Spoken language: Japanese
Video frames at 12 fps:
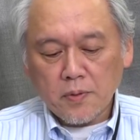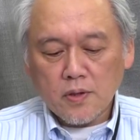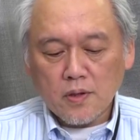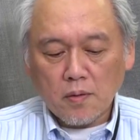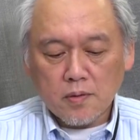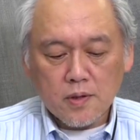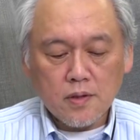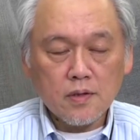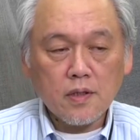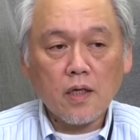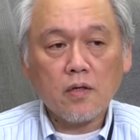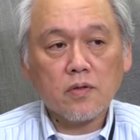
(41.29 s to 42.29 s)
表された新
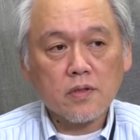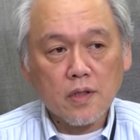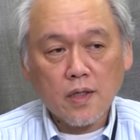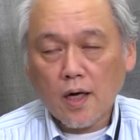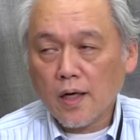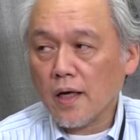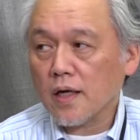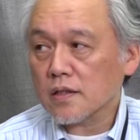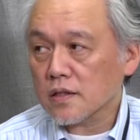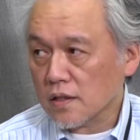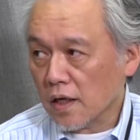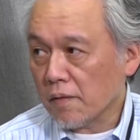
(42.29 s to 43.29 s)
製品をですね駆け
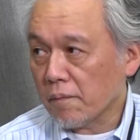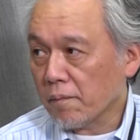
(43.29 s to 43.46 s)
足で